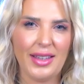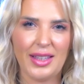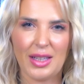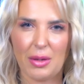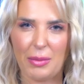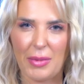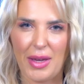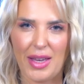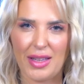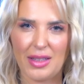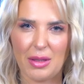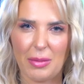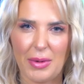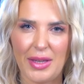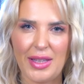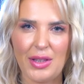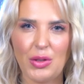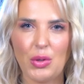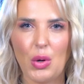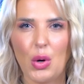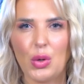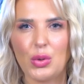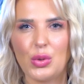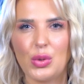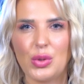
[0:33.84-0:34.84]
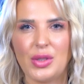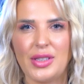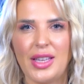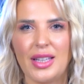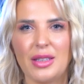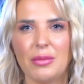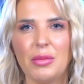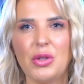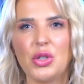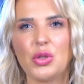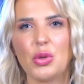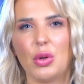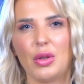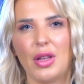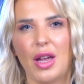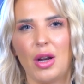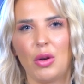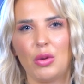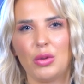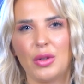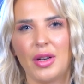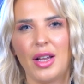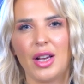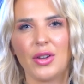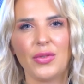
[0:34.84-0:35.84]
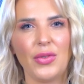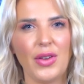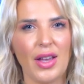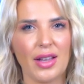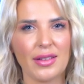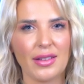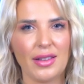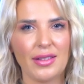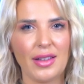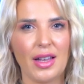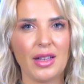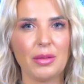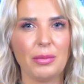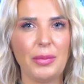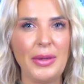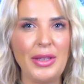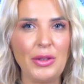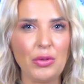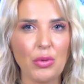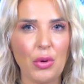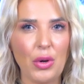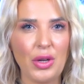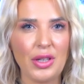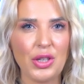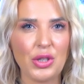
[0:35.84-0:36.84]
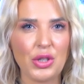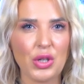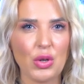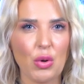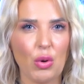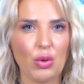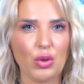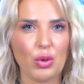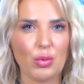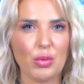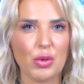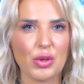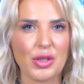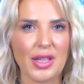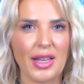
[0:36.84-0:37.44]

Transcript: 27.470 dolar olarak fiyatlanan Bitcoin için olumlu